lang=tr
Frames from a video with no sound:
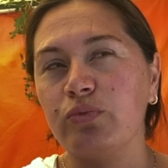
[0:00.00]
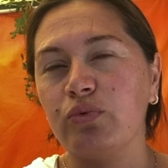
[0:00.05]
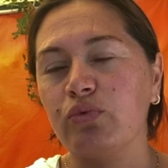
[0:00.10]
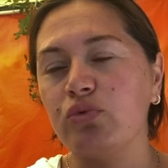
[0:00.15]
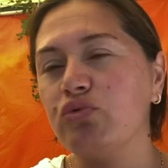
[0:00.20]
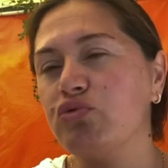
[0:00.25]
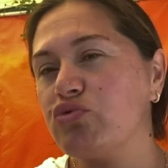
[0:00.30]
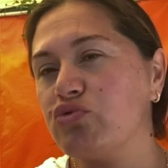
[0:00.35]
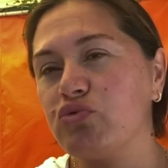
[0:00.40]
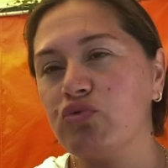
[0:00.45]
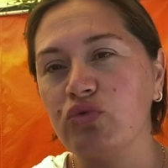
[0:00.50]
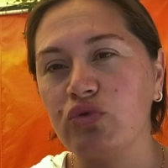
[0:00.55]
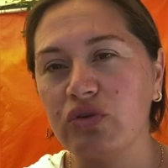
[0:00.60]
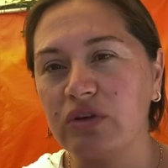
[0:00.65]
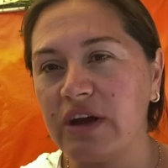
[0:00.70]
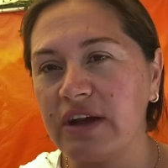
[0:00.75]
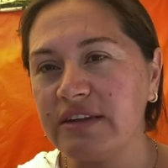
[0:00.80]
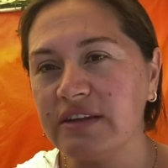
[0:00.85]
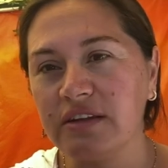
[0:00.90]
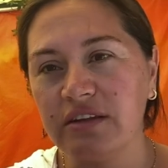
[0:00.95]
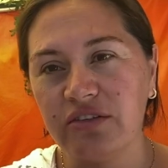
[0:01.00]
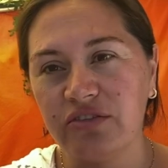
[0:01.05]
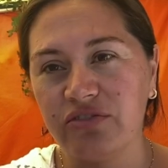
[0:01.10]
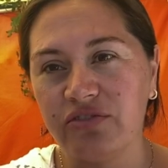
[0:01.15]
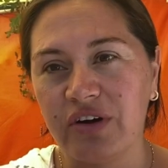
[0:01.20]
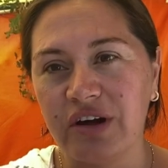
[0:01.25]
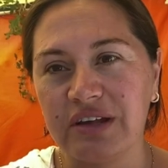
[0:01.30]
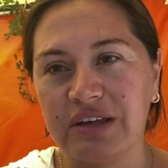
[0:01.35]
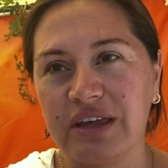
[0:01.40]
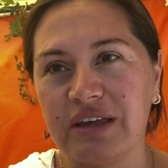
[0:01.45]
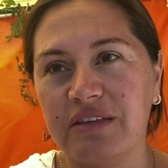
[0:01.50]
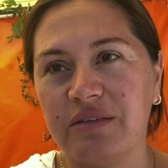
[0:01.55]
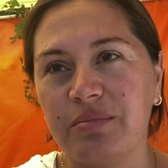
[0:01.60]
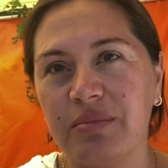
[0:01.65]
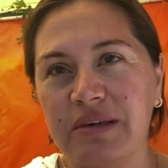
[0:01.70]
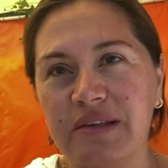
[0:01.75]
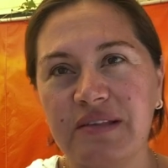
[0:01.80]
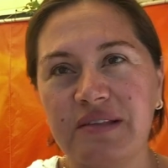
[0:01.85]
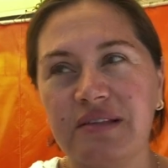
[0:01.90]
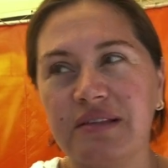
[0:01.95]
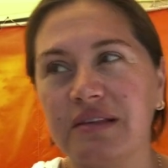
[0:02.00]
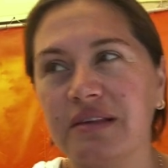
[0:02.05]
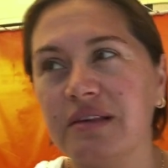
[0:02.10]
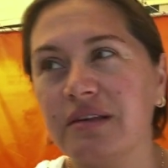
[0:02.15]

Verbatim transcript: Rus, Ukraynalı hiç fark etmez.